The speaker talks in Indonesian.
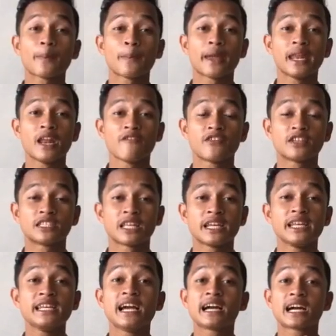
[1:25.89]
happy
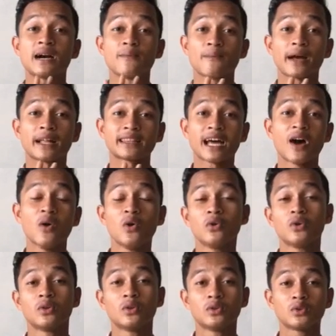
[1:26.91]
anniversary yang keempat tahun
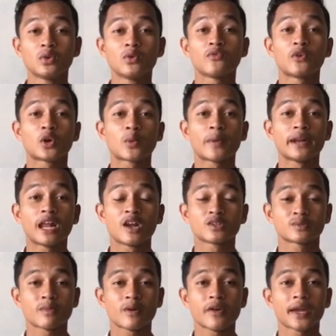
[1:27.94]
untuk Forum Anak
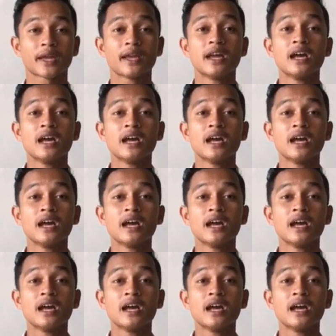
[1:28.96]
Loksmawe